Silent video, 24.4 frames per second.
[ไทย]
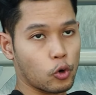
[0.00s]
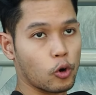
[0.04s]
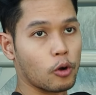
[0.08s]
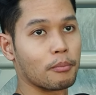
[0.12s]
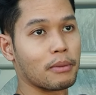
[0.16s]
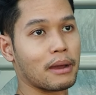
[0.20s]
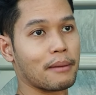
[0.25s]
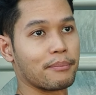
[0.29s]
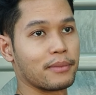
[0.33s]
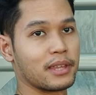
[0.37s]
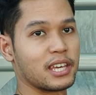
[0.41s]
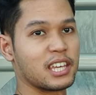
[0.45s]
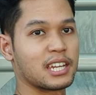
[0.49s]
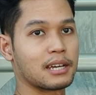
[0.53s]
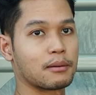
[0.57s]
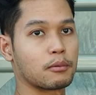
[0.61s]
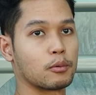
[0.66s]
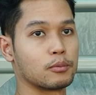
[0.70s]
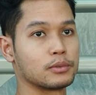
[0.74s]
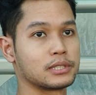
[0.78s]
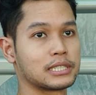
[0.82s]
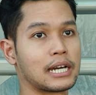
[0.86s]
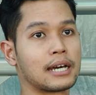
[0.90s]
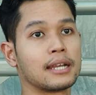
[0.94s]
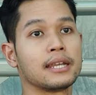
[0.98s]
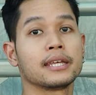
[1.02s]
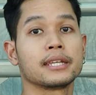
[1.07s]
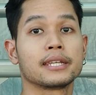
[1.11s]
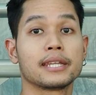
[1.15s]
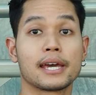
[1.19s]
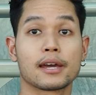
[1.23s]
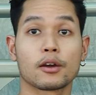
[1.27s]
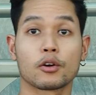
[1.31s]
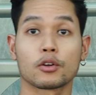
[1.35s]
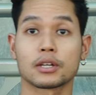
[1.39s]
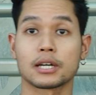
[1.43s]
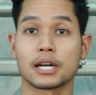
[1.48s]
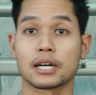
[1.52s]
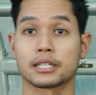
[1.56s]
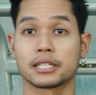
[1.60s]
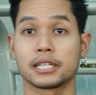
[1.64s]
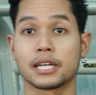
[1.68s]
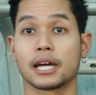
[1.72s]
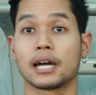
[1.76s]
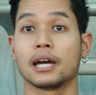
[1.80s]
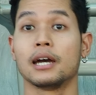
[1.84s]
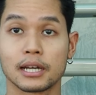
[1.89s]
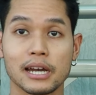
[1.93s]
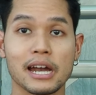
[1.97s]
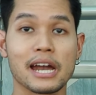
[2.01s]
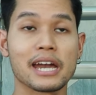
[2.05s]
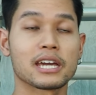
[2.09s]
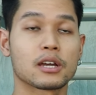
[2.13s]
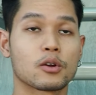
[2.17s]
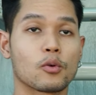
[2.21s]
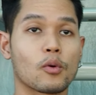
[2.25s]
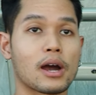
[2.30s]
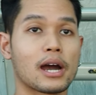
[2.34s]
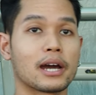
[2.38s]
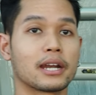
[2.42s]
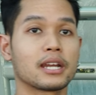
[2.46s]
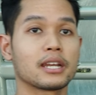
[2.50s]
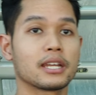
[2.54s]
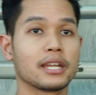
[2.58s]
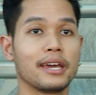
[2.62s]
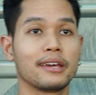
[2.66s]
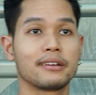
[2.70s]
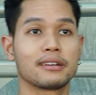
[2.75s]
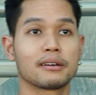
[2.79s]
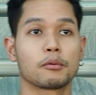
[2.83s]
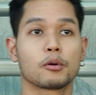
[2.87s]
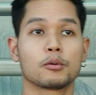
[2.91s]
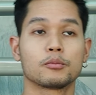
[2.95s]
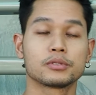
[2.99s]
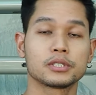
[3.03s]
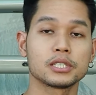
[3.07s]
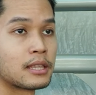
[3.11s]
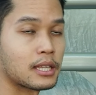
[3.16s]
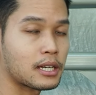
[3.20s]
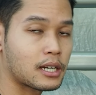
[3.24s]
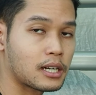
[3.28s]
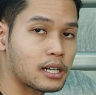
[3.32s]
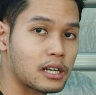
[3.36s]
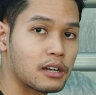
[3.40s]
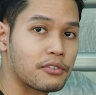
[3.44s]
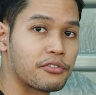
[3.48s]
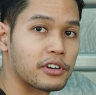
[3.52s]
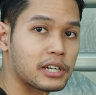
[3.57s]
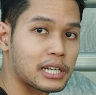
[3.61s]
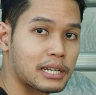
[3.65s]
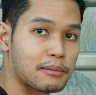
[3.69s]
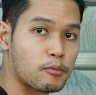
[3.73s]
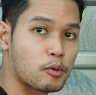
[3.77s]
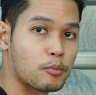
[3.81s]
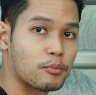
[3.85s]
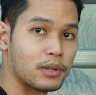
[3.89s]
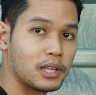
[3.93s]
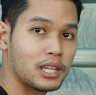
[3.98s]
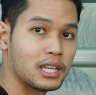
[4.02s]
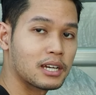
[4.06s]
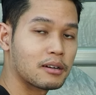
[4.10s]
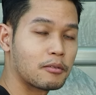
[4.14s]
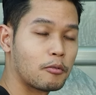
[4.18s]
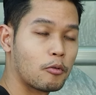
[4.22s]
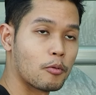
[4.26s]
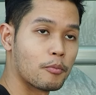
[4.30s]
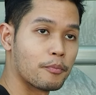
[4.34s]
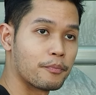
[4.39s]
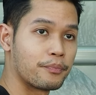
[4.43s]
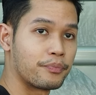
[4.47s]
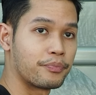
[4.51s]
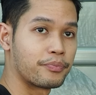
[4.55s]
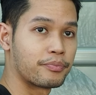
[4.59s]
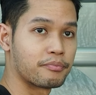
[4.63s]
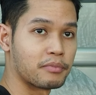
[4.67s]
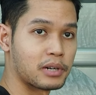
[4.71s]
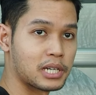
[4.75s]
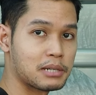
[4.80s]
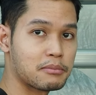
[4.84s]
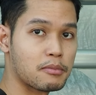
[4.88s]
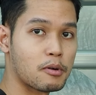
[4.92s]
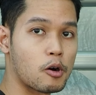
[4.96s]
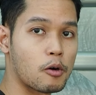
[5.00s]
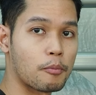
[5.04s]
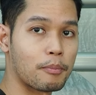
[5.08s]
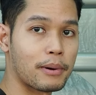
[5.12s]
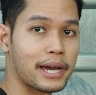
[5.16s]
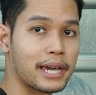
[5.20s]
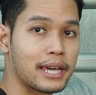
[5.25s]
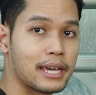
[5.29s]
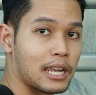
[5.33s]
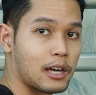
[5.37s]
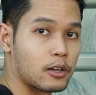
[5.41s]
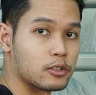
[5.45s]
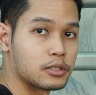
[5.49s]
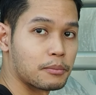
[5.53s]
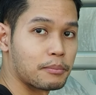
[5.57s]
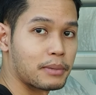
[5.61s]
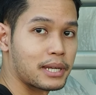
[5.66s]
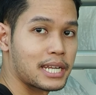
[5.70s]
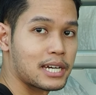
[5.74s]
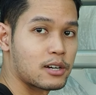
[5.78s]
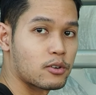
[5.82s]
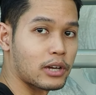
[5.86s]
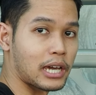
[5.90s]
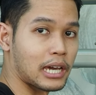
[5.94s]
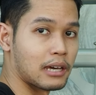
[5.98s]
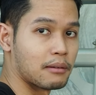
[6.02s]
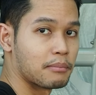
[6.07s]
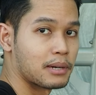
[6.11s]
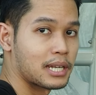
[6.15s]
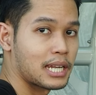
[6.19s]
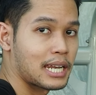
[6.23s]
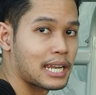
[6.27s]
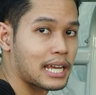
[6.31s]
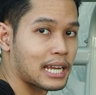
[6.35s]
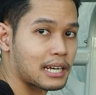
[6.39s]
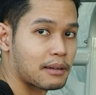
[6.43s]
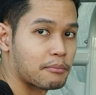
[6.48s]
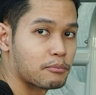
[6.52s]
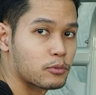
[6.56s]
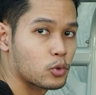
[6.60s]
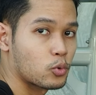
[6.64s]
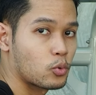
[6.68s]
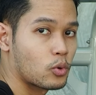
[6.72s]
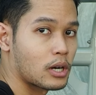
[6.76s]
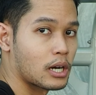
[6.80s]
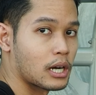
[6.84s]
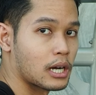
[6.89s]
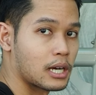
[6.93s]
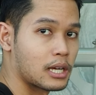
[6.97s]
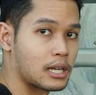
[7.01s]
ตรงแบบนี้นะผมจะเล่นได้ค่อนข้างที่จะง่ายกว่านั่นเองนะผมถ้าเกิดเราฝึกในมุมนี้นะผมเหมือนที่บอกไปเราจะไม่ได้เอาแขนไปด้านหลังลำตัว